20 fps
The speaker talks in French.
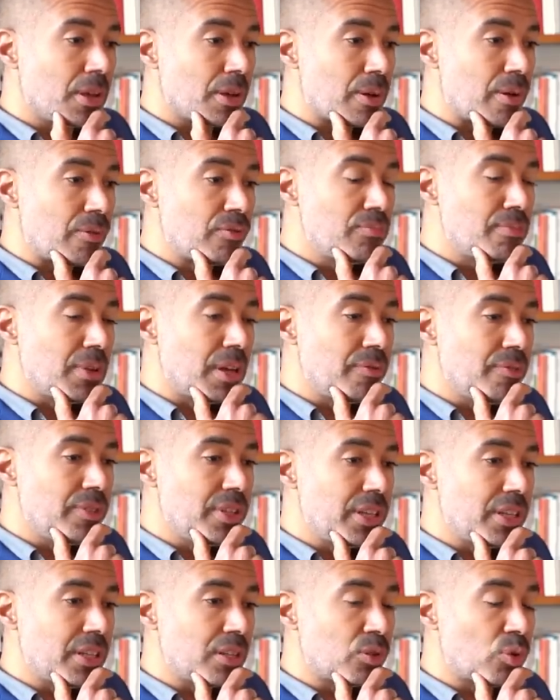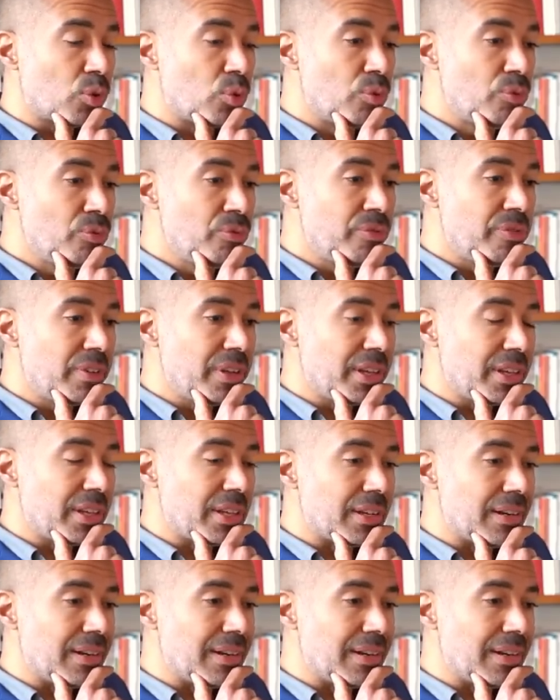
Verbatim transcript: quand vous m'aviez trouvé